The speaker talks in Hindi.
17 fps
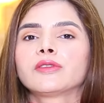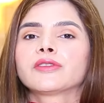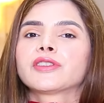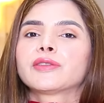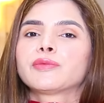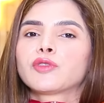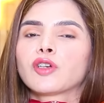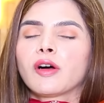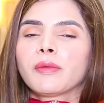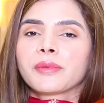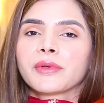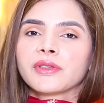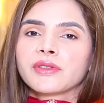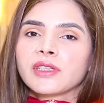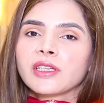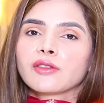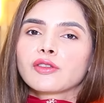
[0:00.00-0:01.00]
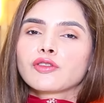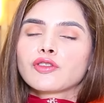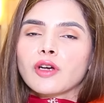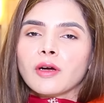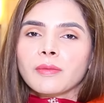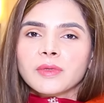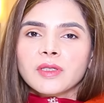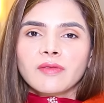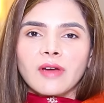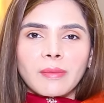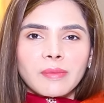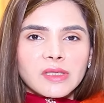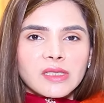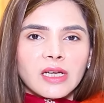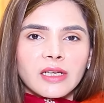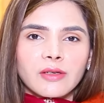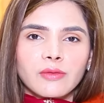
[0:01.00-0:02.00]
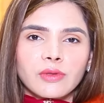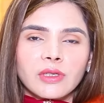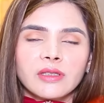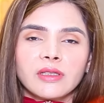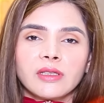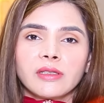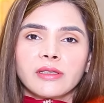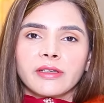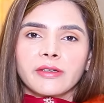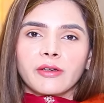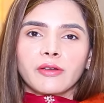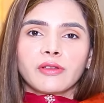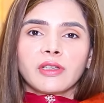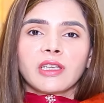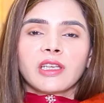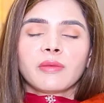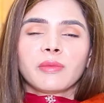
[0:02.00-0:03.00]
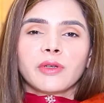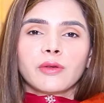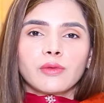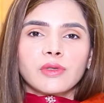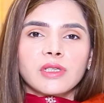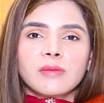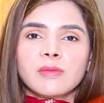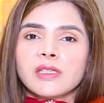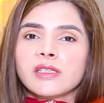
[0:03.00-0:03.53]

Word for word: लोग जब जॉब करते हैं तो जॉब से वापस आके उनका दिल कर रहा होता है कि हमें रोटी